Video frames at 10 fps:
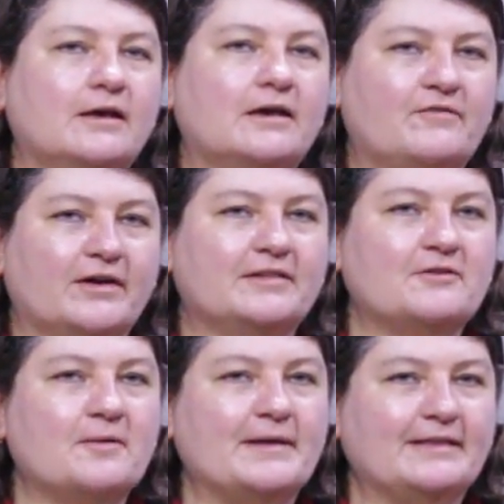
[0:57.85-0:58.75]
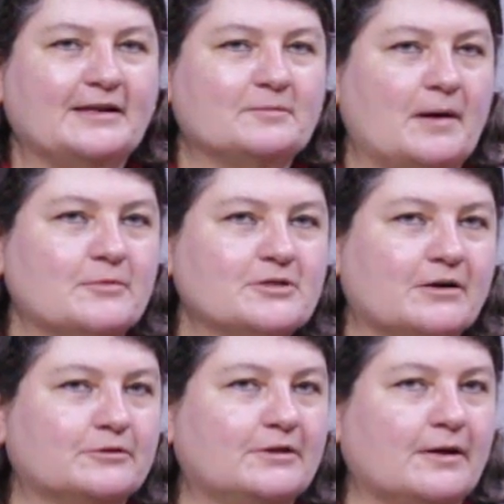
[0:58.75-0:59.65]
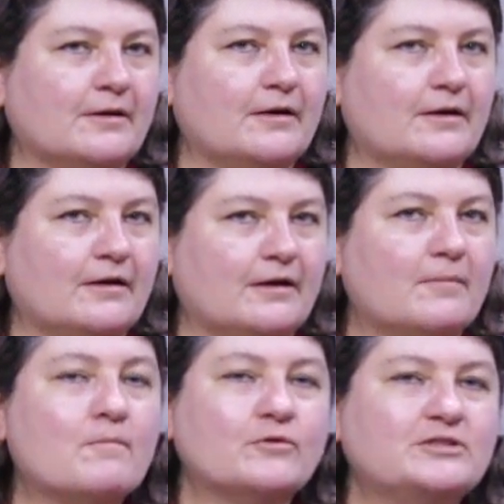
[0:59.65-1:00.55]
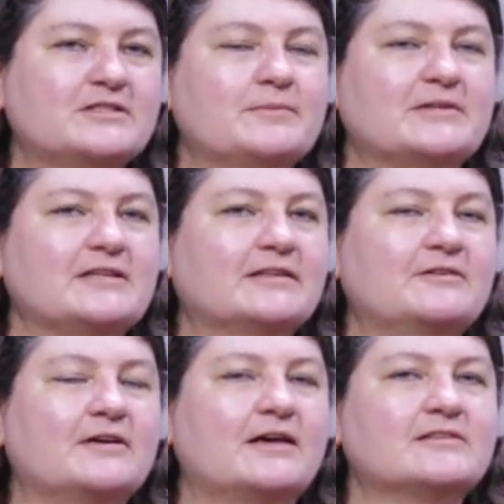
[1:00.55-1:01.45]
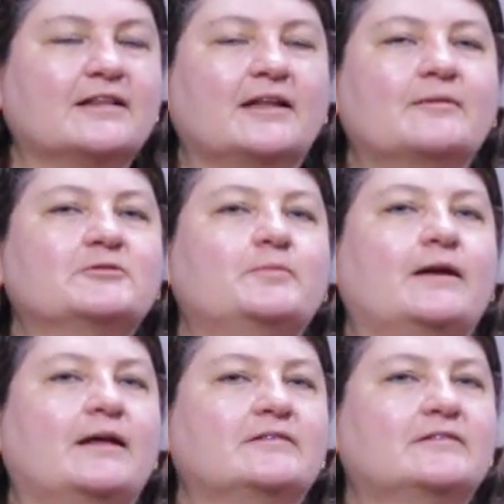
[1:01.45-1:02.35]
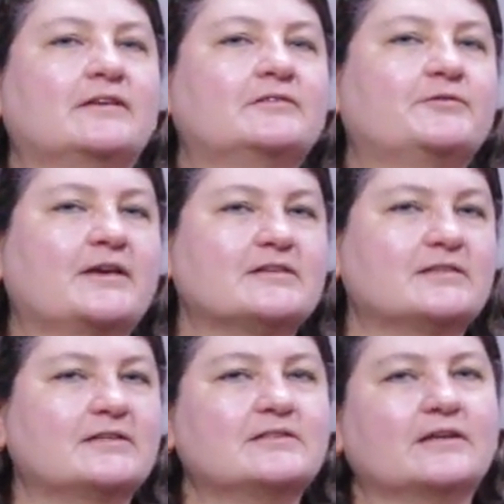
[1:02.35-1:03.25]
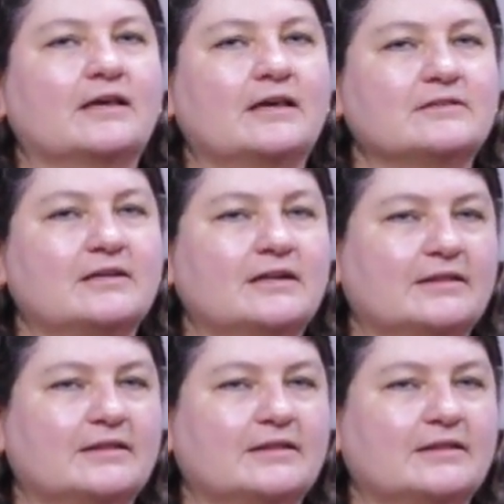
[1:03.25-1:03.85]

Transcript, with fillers: y efectivamente les vamos a contar muchísimas actividades que tenemos para estas fiestas y este